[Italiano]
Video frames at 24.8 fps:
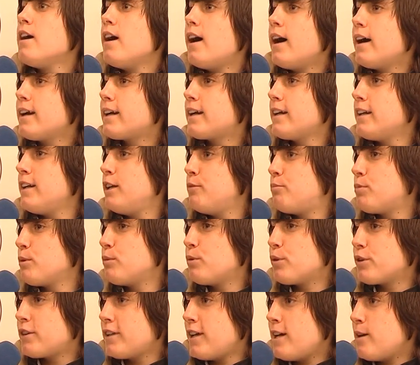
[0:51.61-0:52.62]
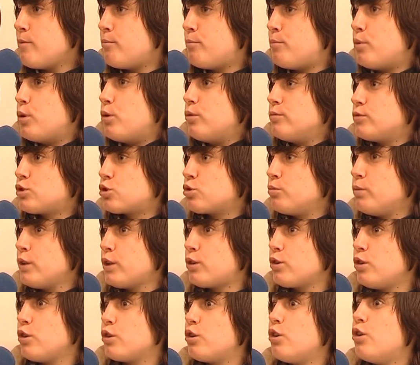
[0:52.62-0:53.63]
Anche nel primo tempo,
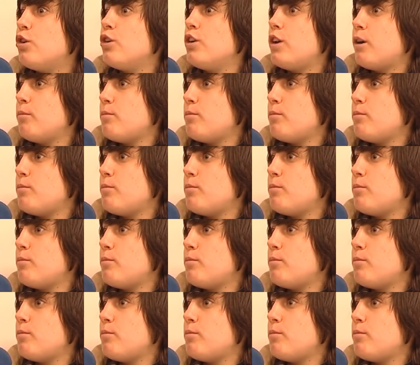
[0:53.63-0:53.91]
subito il gol,